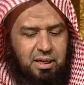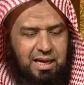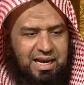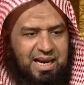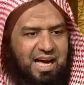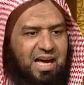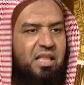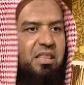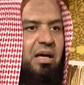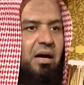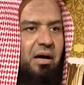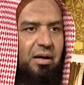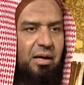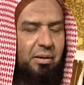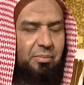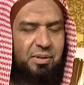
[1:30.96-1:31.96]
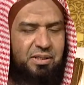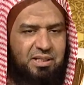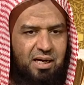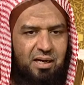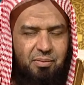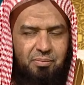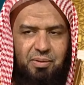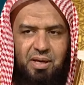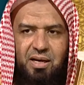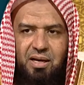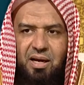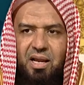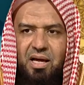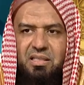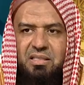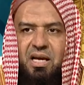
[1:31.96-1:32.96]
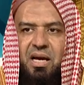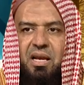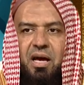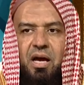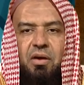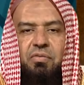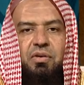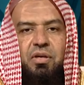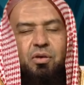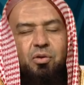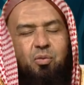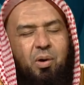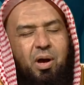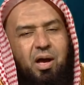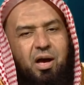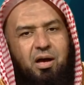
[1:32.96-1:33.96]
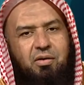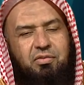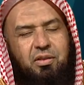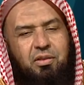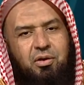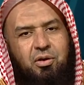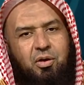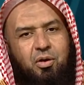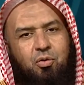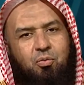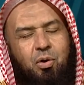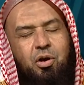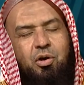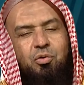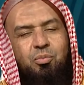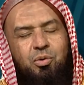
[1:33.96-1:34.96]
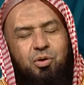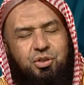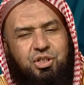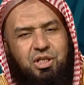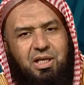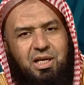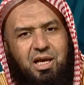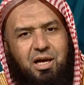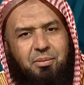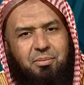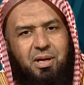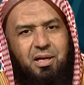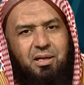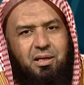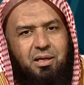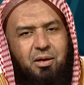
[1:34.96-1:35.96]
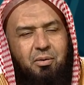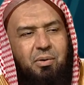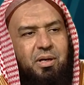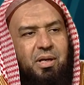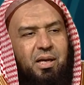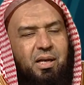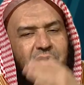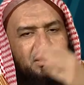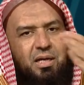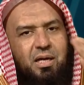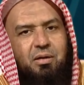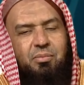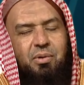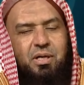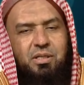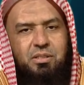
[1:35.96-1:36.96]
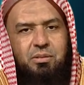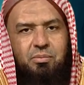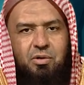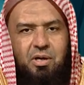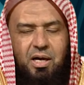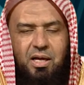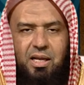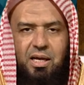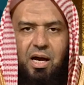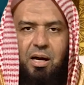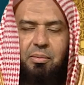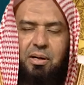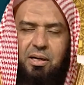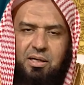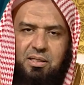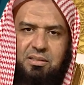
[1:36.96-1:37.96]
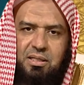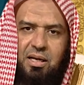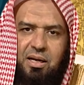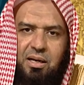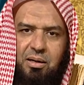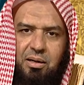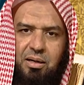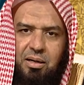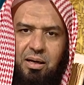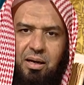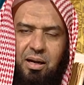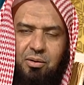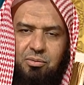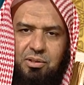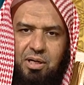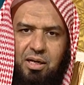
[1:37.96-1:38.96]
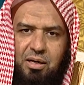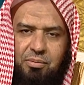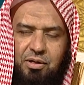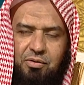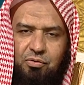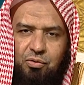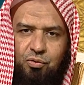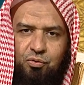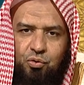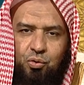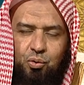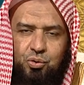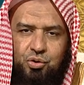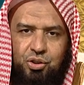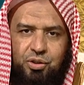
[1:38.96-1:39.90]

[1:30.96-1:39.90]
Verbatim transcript: الاثار لما تعلم بان الله تعالى حفيظ وحافظ وانه محصي لاعمالك وان الله تعالى محاسبك عليه امرك تعالى الله تعالى بحفظ الفروج